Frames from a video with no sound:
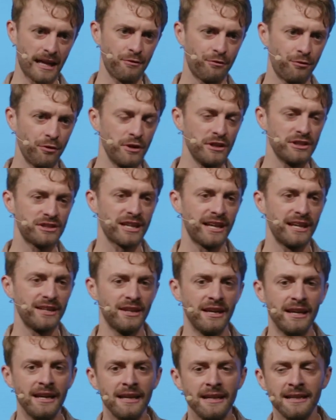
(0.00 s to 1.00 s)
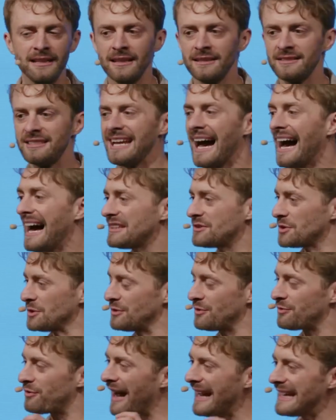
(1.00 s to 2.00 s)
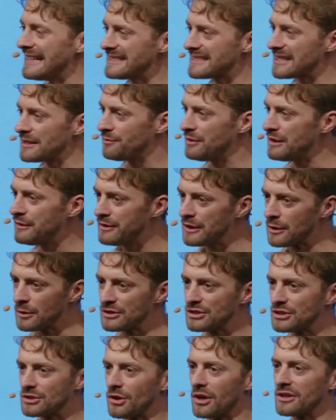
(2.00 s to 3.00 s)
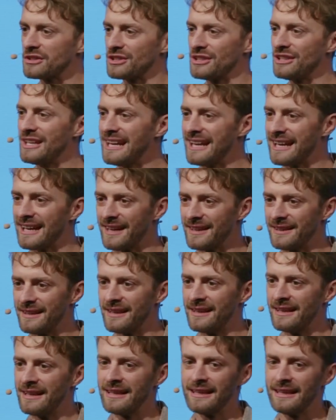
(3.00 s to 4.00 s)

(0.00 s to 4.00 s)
erfüllt hat. Die Art und Weise, wie wir uns Gott nähern,